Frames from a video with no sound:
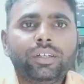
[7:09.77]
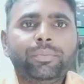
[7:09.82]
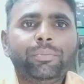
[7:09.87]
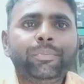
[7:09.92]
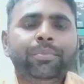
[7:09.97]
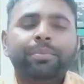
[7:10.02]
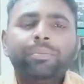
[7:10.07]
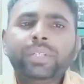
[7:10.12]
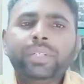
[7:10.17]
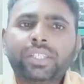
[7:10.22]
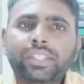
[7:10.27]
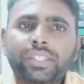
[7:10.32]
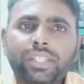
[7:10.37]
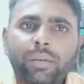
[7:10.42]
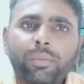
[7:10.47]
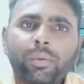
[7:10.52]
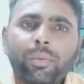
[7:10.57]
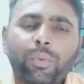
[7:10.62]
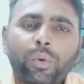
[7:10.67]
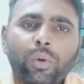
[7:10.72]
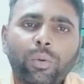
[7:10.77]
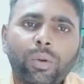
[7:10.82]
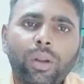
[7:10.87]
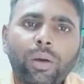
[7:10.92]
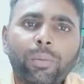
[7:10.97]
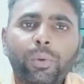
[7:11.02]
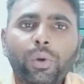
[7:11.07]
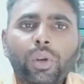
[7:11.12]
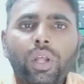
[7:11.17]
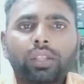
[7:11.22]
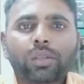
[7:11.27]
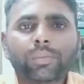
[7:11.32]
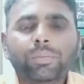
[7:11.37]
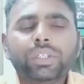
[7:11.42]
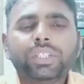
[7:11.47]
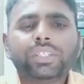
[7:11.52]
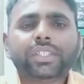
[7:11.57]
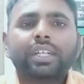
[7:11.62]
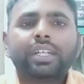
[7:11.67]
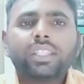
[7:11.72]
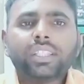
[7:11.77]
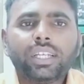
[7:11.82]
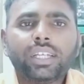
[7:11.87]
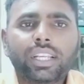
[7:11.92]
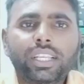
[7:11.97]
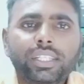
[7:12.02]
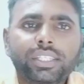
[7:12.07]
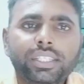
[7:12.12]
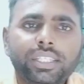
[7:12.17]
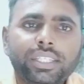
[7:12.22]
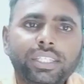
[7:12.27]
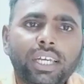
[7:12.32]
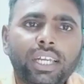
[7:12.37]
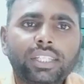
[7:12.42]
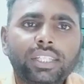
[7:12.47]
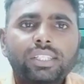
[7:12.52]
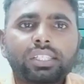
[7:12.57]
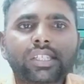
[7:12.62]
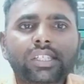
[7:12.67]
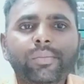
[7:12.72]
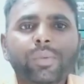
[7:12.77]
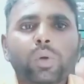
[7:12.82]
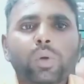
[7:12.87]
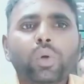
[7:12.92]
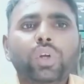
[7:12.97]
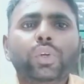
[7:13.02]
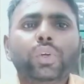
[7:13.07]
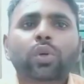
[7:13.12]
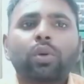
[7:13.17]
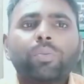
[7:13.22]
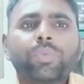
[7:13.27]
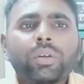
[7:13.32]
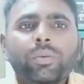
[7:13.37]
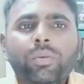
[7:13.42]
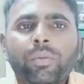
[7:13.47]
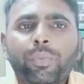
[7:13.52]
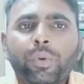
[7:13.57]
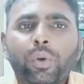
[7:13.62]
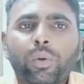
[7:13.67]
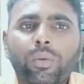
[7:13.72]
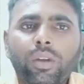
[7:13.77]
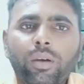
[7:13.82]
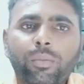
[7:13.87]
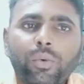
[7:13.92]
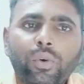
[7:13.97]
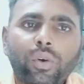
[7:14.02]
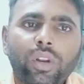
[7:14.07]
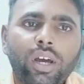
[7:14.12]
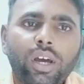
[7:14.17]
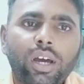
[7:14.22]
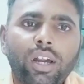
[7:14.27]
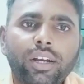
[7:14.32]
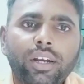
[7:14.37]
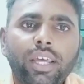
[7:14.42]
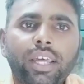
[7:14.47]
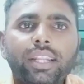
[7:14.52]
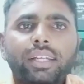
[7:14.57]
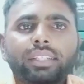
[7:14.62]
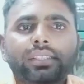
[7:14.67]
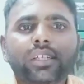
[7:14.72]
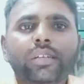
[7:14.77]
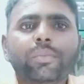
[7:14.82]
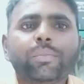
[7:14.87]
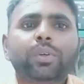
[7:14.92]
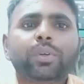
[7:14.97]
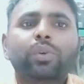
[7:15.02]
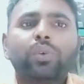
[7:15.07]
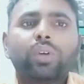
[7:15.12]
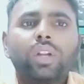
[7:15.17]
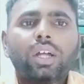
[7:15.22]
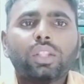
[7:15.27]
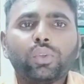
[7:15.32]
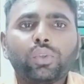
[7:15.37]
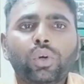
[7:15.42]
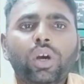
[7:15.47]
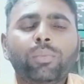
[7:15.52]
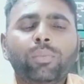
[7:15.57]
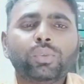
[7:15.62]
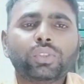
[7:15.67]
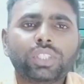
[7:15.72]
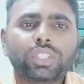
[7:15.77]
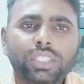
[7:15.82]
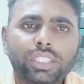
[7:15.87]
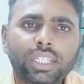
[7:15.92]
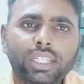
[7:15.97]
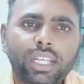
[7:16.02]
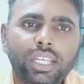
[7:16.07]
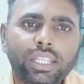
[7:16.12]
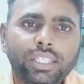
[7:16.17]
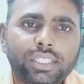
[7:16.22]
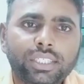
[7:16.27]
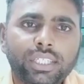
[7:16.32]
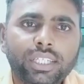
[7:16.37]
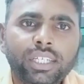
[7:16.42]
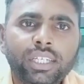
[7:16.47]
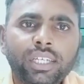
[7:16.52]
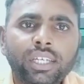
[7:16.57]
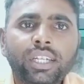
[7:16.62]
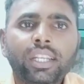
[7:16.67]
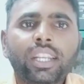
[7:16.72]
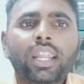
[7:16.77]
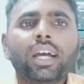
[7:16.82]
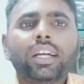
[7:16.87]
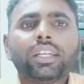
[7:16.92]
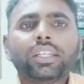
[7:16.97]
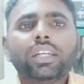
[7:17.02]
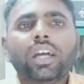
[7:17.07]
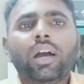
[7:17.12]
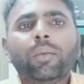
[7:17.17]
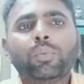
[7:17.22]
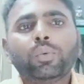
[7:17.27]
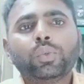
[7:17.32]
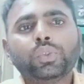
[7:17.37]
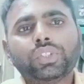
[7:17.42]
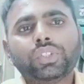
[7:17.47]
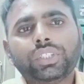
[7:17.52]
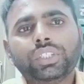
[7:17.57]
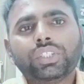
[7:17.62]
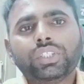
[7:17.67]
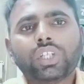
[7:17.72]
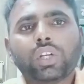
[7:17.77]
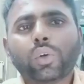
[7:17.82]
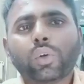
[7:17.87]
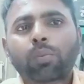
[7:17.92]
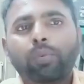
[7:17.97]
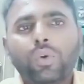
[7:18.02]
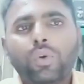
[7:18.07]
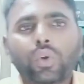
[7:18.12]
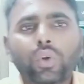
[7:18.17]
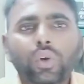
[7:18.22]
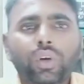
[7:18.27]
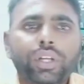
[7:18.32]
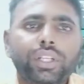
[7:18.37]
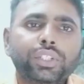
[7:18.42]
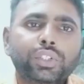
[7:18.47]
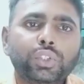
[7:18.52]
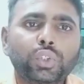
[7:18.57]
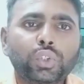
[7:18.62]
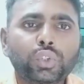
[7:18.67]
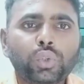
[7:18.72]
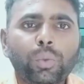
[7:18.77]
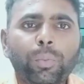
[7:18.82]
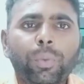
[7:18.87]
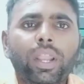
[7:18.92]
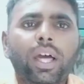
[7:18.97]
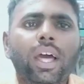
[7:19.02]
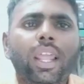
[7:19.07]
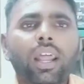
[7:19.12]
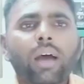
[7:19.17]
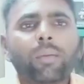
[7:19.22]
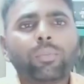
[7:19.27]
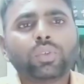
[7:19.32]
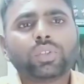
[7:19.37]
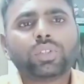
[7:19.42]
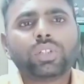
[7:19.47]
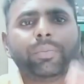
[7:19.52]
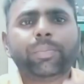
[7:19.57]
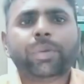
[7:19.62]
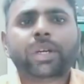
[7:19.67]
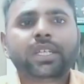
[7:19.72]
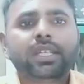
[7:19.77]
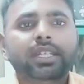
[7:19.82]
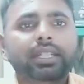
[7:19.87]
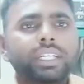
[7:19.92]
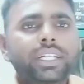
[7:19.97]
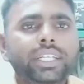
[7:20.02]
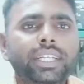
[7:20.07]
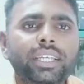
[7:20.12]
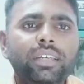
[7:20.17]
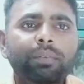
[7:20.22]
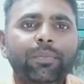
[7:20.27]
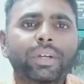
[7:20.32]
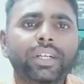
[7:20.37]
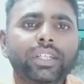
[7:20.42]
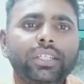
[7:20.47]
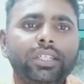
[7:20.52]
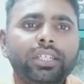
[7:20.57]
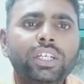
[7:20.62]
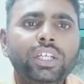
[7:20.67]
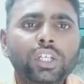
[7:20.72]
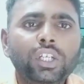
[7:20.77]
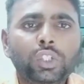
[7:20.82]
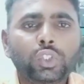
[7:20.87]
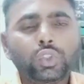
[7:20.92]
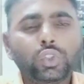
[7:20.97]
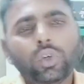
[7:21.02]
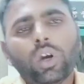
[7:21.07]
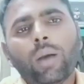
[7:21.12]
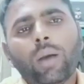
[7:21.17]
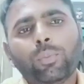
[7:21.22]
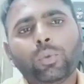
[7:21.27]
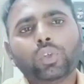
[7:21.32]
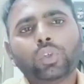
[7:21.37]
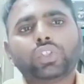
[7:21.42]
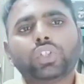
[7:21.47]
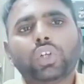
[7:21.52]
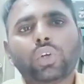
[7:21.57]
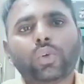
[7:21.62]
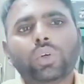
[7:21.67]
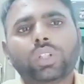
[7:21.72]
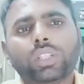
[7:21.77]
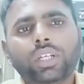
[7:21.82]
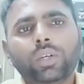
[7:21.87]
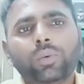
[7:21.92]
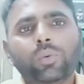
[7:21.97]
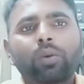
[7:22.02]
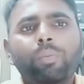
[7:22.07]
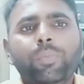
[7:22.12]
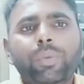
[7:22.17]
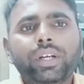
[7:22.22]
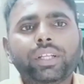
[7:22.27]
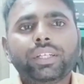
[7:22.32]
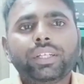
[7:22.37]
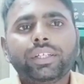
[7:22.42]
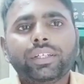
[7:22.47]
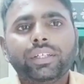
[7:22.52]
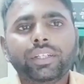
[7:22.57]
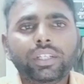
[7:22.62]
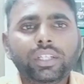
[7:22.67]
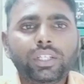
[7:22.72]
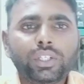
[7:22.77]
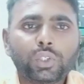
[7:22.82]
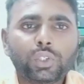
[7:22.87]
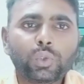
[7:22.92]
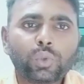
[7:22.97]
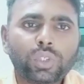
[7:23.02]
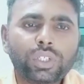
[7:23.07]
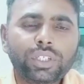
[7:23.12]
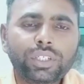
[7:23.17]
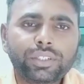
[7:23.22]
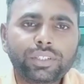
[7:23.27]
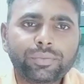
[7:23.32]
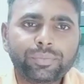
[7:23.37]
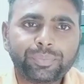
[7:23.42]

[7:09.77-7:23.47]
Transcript: मिक्सचर में प्रॉब्लम हो रहा तो मिक्सचर देख लीजिए या रीजनिंग में कोई टॉपिक में प्रॉब्लम हो रहा है डायरेक्शन में हो रहा तो आप उसे देख लीजिए ना कि आप उस टीचर को फॉलो करें जो जो पढ़ा रहा आप उससे पढ़िए ये नहीं पढ़िए जो आपको ज़रूरत है वो पढ़िए क्योंकि